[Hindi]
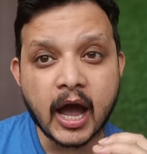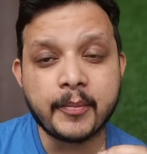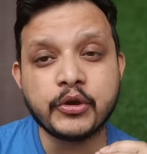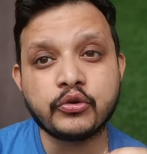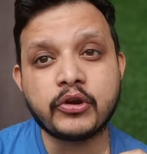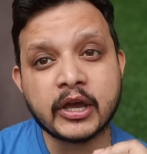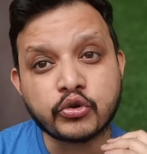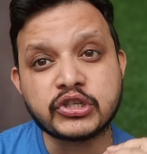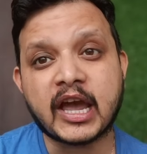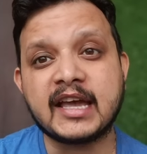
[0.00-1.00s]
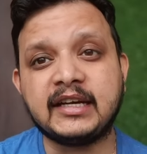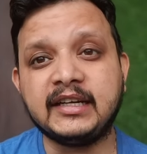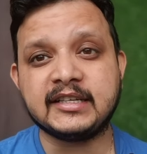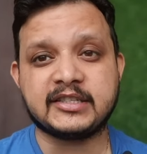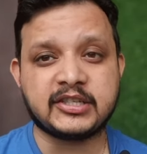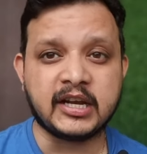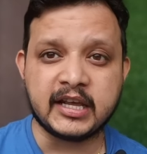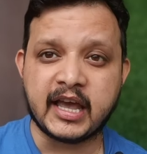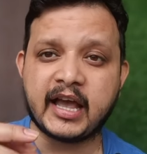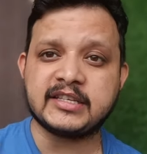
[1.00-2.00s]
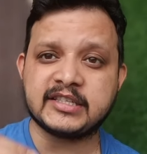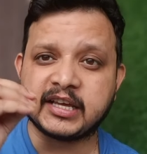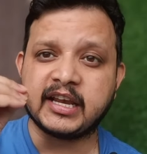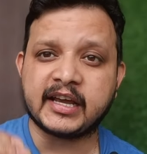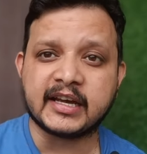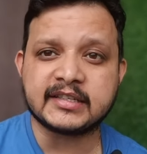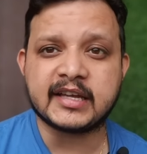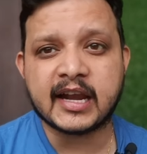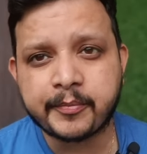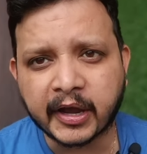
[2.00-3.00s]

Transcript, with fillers: अभी उन्होंने कुछ ऐसा डिसीजन लिया है जिसे लेकर सारा